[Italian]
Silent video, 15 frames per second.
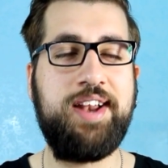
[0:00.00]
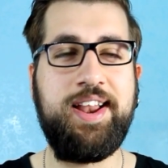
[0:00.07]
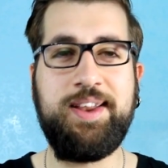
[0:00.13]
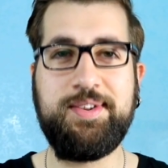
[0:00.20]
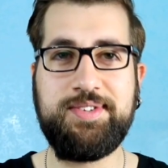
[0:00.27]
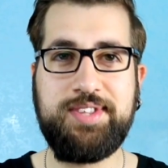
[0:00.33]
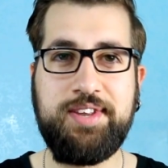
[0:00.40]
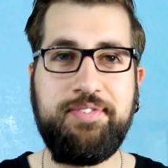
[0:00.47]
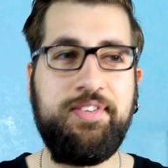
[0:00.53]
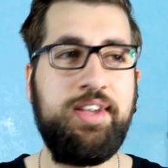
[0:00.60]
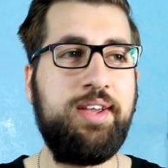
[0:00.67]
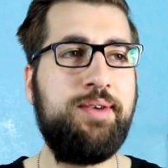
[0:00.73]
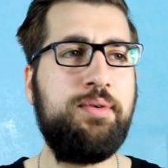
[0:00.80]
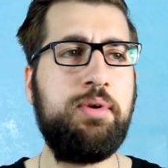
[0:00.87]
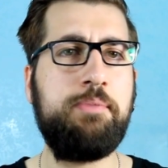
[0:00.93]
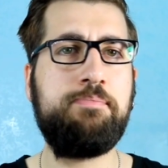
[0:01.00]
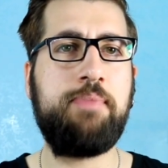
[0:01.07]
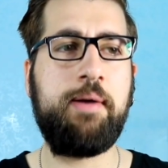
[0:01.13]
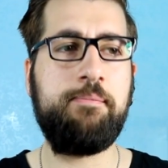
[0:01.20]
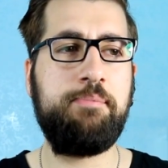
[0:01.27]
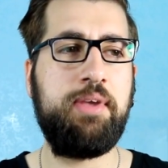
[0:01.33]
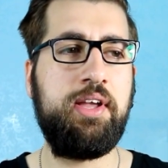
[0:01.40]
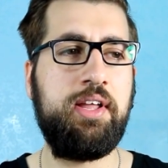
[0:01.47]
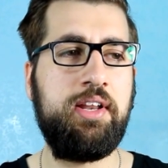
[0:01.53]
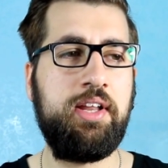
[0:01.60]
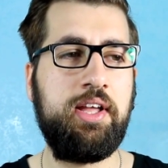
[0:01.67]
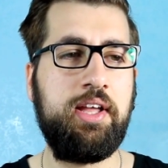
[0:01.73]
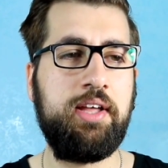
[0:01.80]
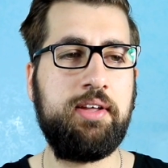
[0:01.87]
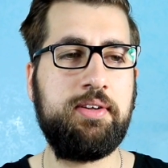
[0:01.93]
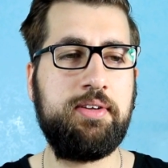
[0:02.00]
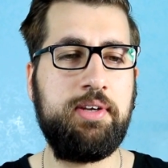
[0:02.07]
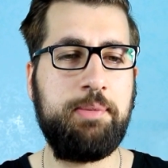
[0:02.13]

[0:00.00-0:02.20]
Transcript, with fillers: le nostre figure, bambini, eh,